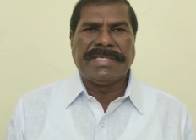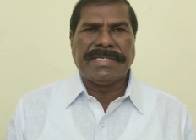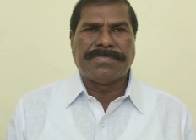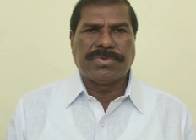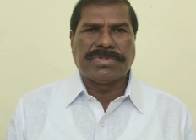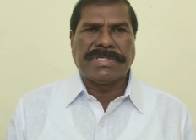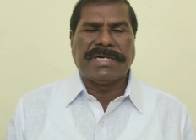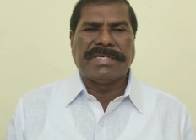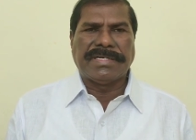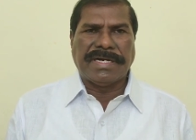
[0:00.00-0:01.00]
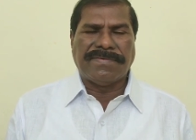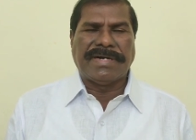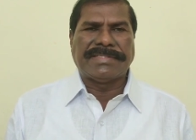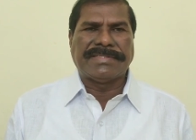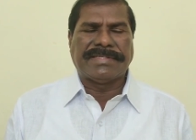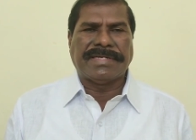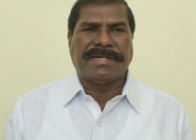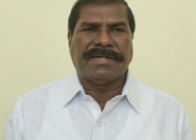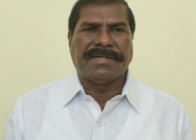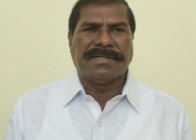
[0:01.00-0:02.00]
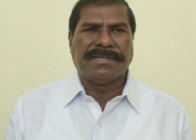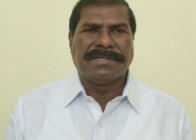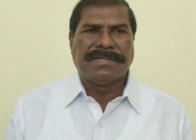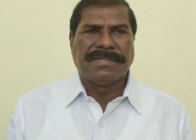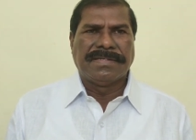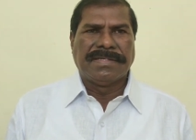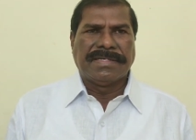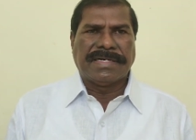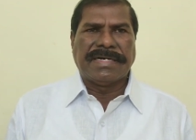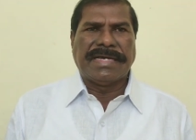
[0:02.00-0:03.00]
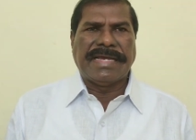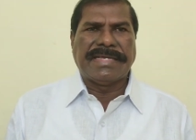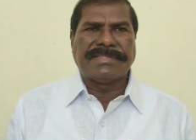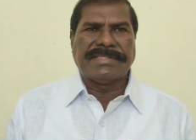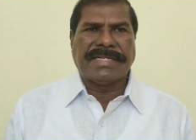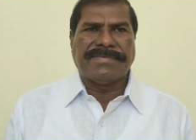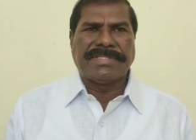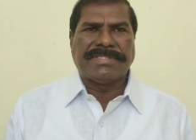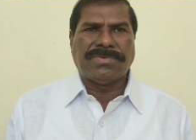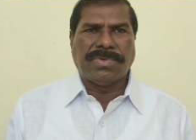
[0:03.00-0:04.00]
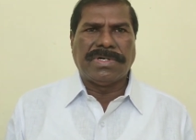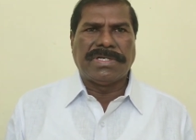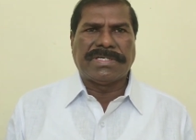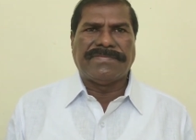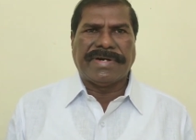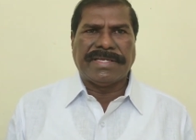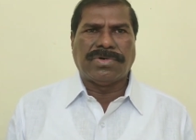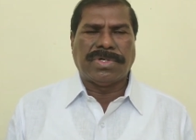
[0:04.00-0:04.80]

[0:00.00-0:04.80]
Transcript: இனிய புத்தாண்டு நல்வாழ்த்துக்கள் இரண்டாயிரத்தி இருபத்தி ஒன்னுக்கு விடை